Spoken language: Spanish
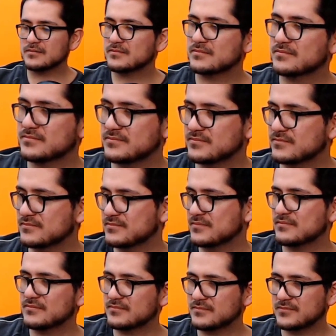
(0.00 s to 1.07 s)
a ver.
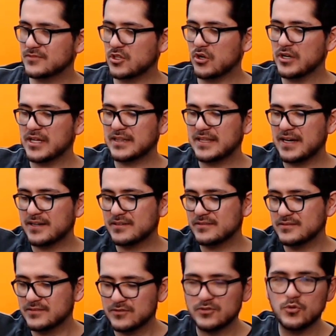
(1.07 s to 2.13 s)
Conectar
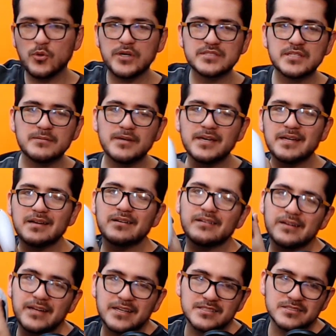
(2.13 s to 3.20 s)
USB,
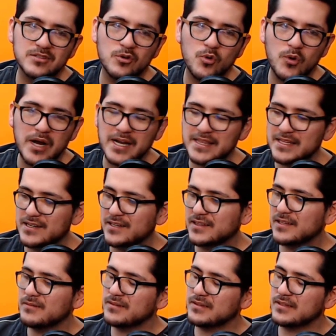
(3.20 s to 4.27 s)
listo, jugar
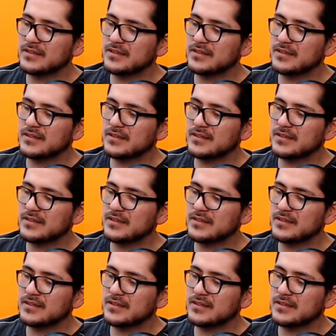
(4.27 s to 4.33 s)
directo.